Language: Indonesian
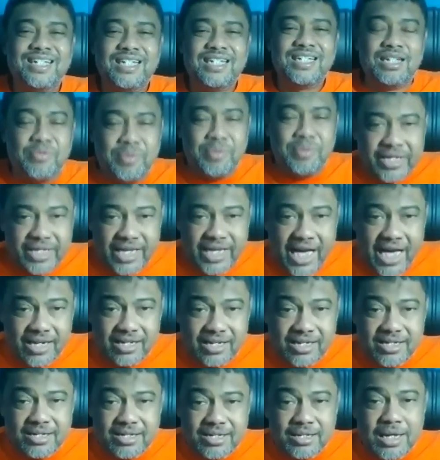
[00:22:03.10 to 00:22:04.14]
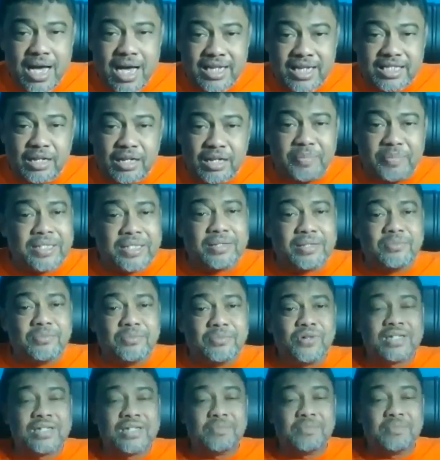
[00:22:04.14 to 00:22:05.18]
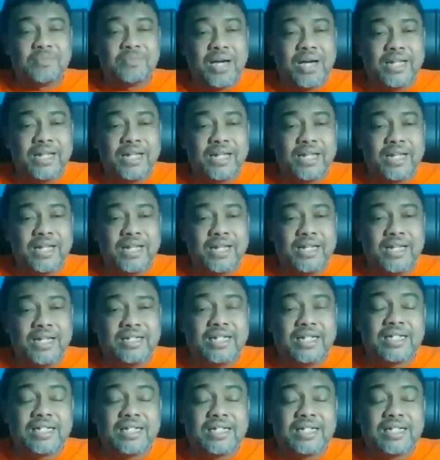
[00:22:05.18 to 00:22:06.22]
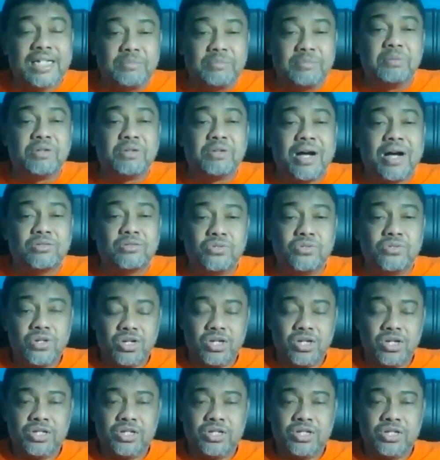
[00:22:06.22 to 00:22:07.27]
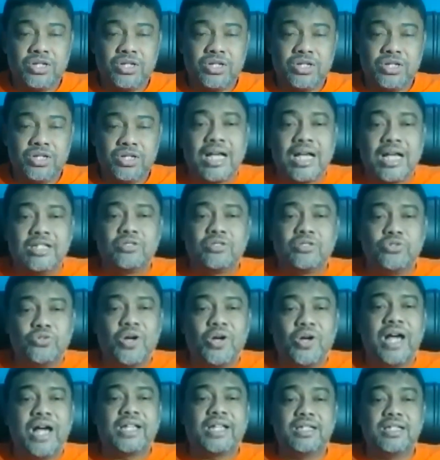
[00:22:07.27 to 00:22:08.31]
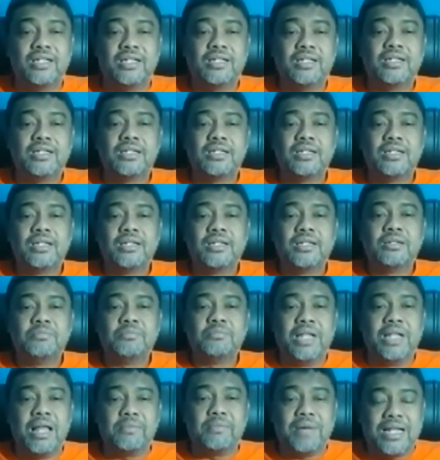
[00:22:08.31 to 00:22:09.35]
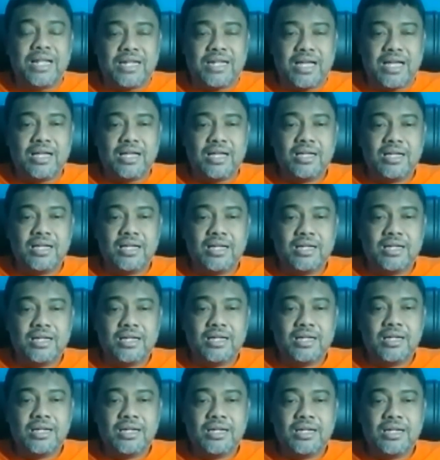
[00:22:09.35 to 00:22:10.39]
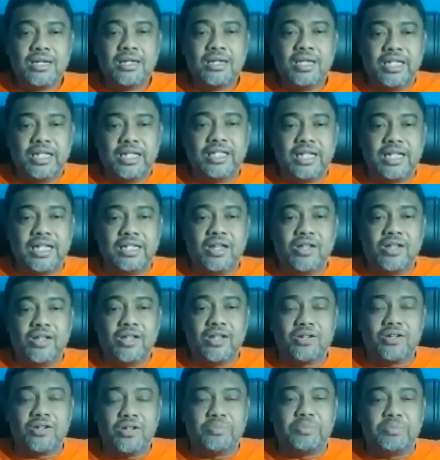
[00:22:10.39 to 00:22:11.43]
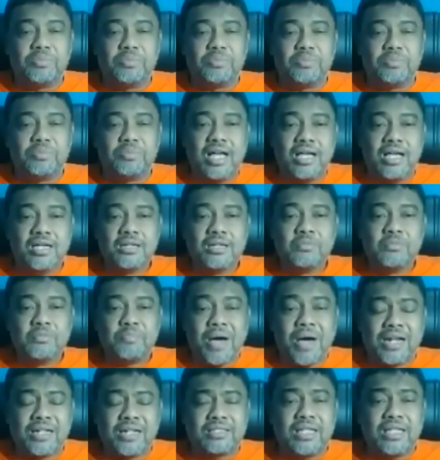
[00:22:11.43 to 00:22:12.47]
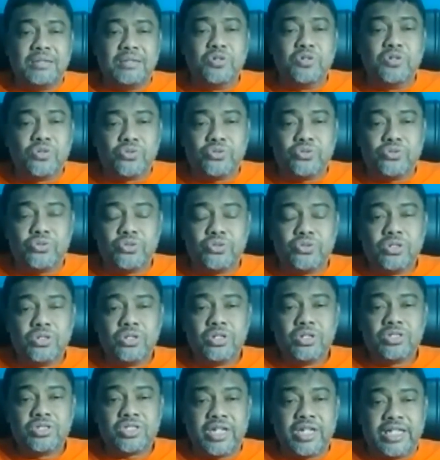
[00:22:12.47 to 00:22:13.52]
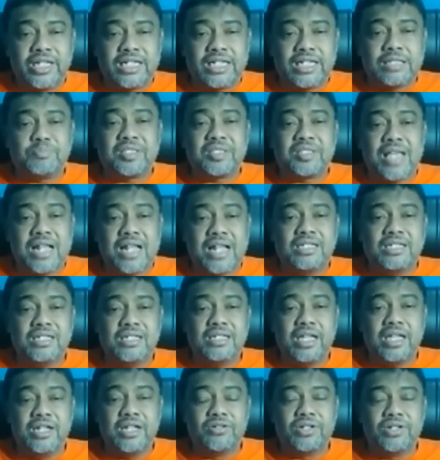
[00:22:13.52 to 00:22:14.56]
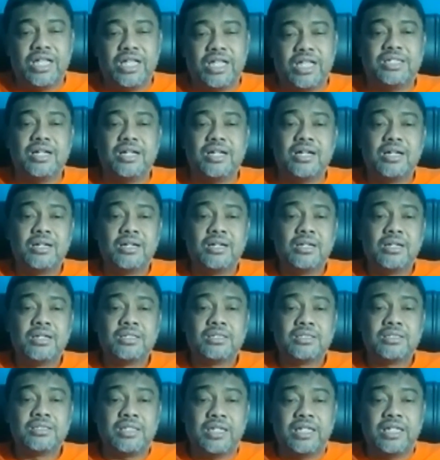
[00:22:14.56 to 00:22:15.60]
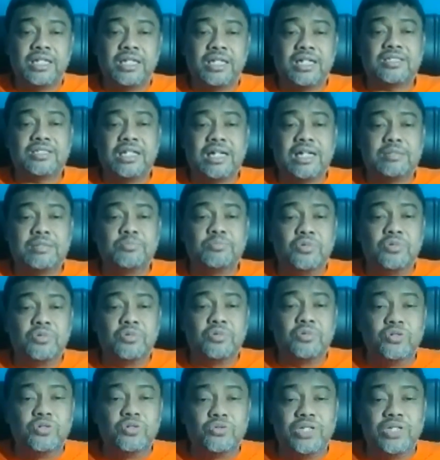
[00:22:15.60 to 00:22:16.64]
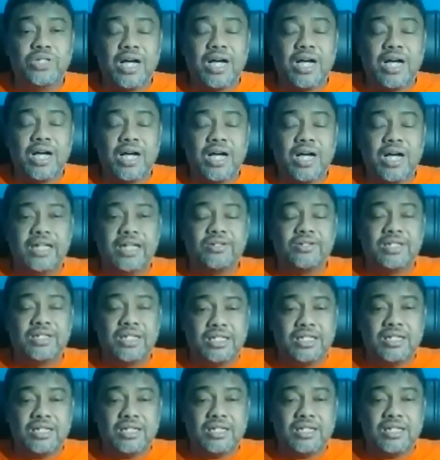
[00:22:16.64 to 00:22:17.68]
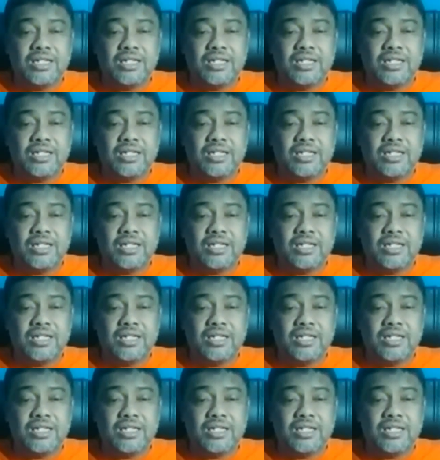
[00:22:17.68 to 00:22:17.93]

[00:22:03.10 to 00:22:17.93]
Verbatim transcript: Demikian hasil pertemuan kemarin dan kami memberi waktu satu kali tujuh hari. Bila mana ini tidak dilakukan pemerintah, Partai Buruh, Serikat Petani Indonesia, serikat-serikat buruh yang ada di Indonesia,